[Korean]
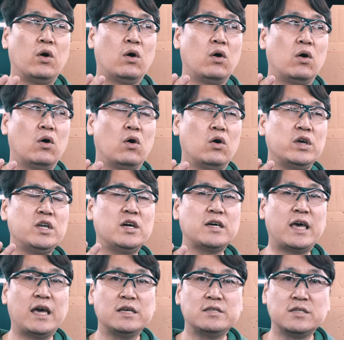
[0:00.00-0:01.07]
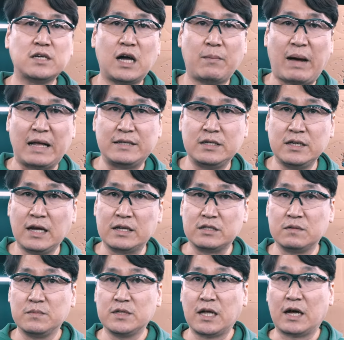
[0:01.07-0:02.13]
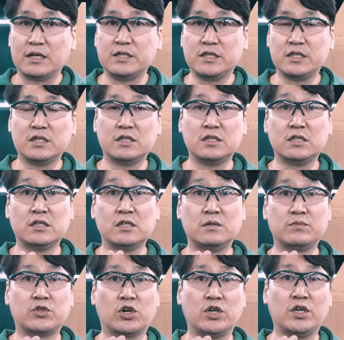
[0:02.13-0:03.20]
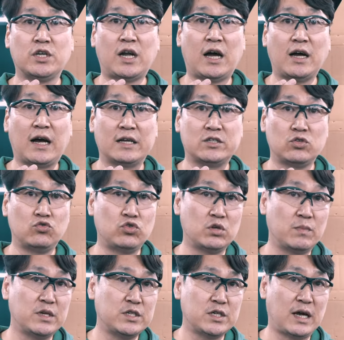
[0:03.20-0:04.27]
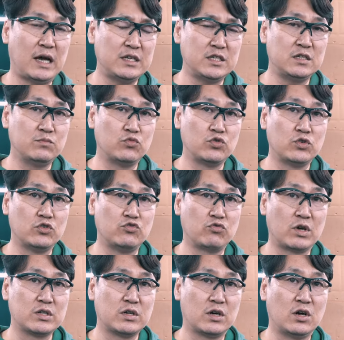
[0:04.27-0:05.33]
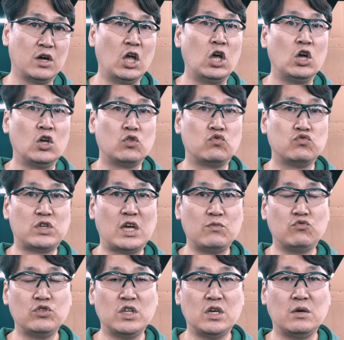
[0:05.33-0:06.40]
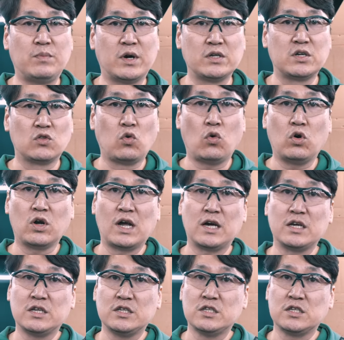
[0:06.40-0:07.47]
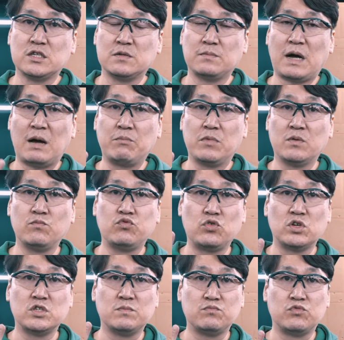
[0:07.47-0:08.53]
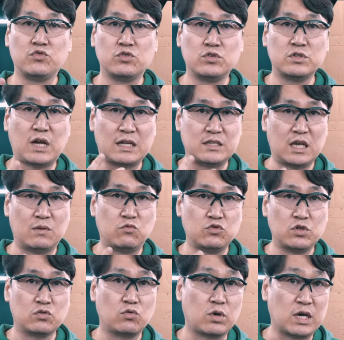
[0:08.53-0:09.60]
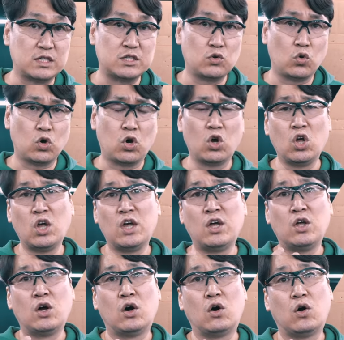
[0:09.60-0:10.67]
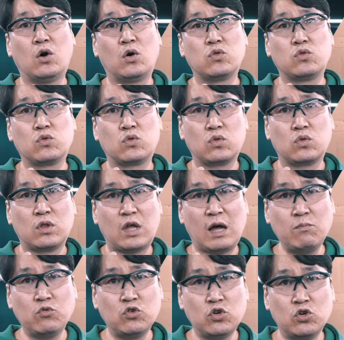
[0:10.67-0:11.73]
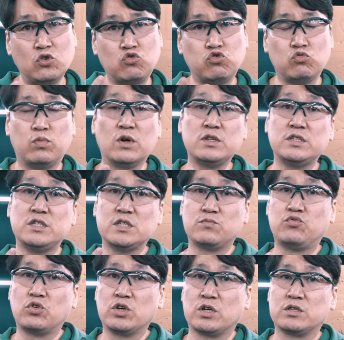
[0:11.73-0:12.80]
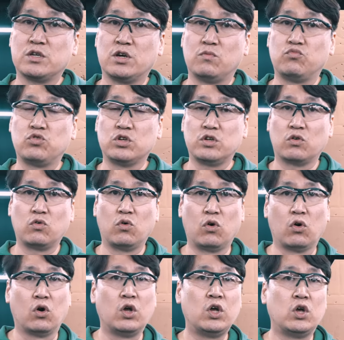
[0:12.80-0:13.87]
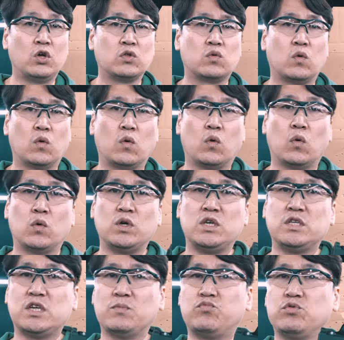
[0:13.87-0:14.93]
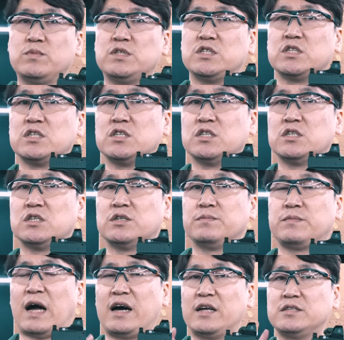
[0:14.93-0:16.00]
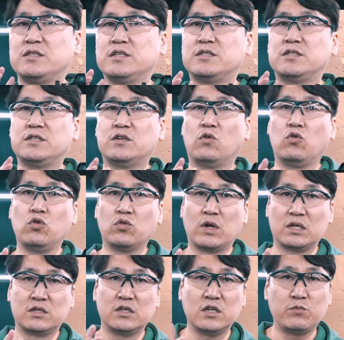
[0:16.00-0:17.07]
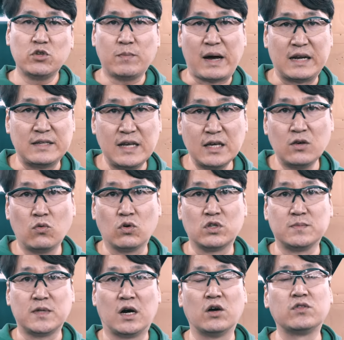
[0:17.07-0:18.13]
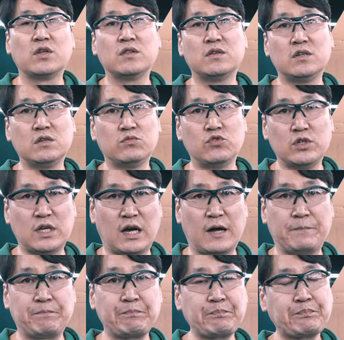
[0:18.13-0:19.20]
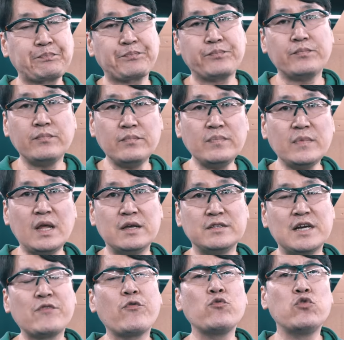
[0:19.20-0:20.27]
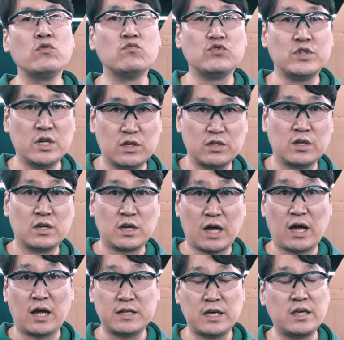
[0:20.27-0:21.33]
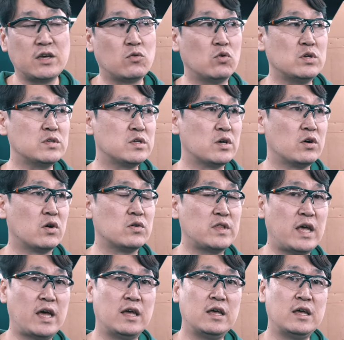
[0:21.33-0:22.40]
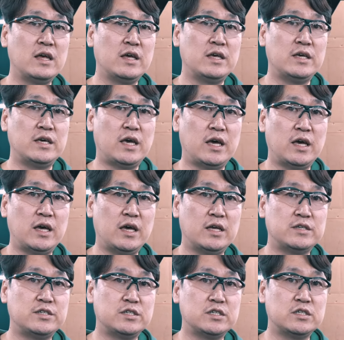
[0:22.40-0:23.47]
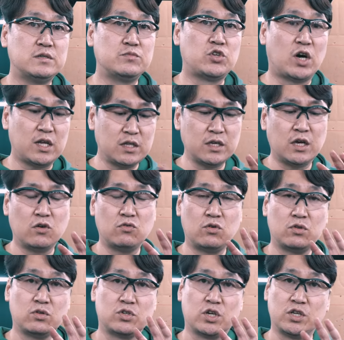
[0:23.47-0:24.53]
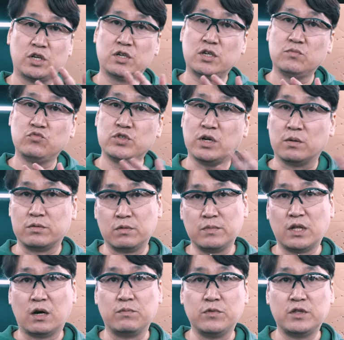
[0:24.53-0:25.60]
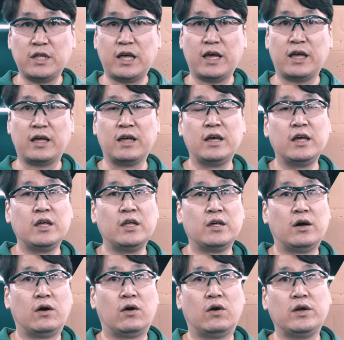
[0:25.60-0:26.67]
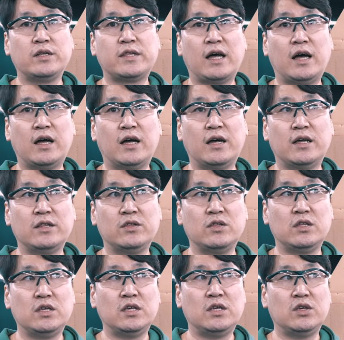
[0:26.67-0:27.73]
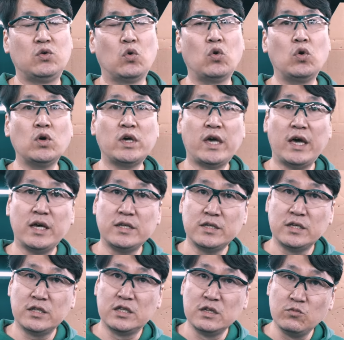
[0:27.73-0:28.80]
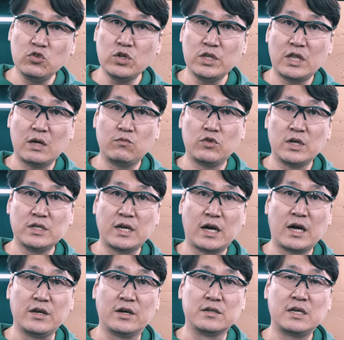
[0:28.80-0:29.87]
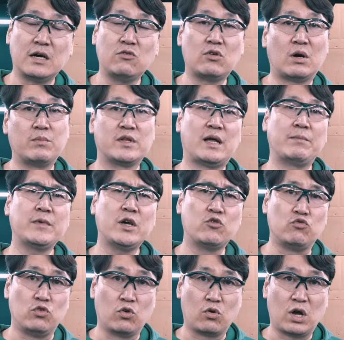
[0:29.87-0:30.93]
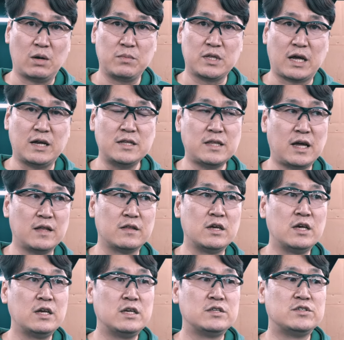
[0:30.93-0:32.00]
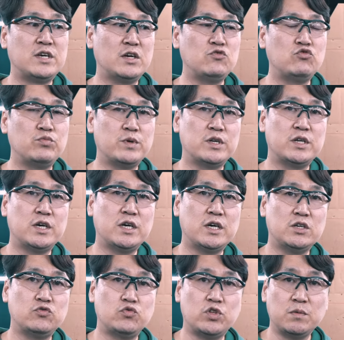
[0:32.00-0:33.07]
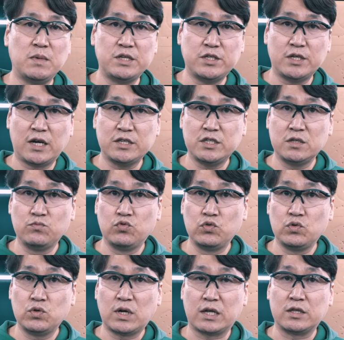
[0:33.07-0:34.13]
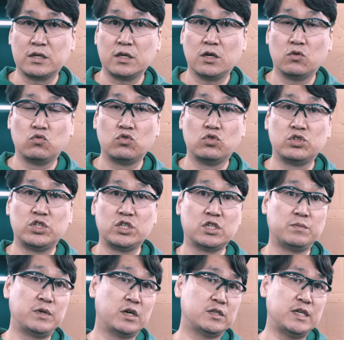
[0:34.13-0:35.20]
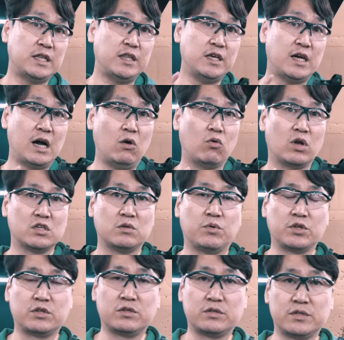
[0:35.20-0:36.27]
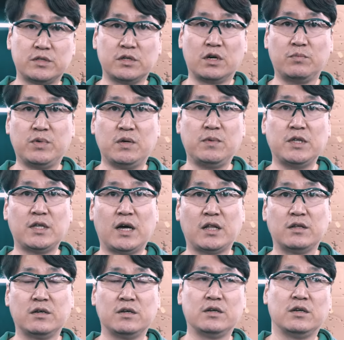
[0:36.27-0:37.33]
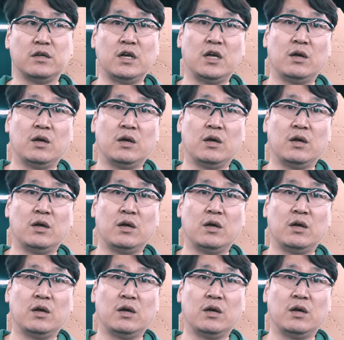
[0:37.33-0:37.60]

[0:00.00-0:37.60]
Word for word: 어, 이런 케이스가 많지는 않습니다. 지금 저희랑 같이 슈팅 매치를 하시는 분들 중에서 두세 분이 벌써 노컬하기 지금 한 번부러진 분은 한 세 분 정도 계시고요. 어, 한 분은 두 번씩 부러졌어요. 부러졌고 또 이 제품이 지금 RSD 스틸을 올리고 나서 트러블이 많이 생기고 있습니다. 어떤 트러블이냐? 작동성 문제가 생기고 있어요. 근데 이게 지금 저 같은 경우는 전혀 그런 문제 없습니다. 없는데 어 일단 이런 케이스는 드물기 때문에 제가 영상으로 한번 남겨두려고 합니다. 일단 제 주변에 슈팅 매치를 하시는 분들 같은 경우는 지금 이거 세팅하고 나서 벌써 비비탄을